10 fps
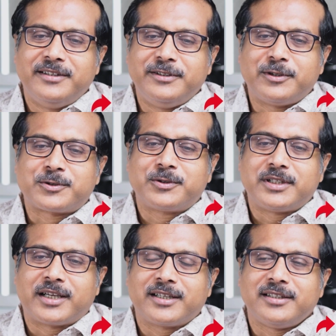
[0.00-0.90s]
নিজস্ব
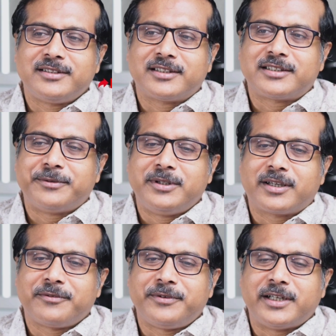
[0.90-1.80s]
জায়গায় নিজের স্টেবল
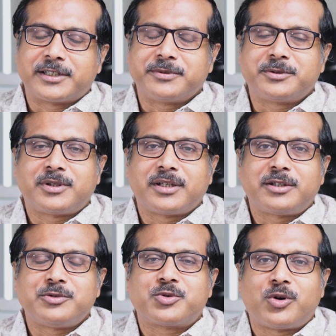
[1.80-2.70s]
জায়গায় ফিরে আসবে সুতরাং
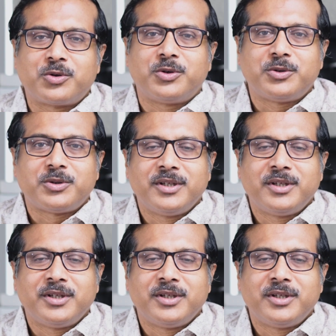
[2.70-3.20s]
একটু জ্বর হলো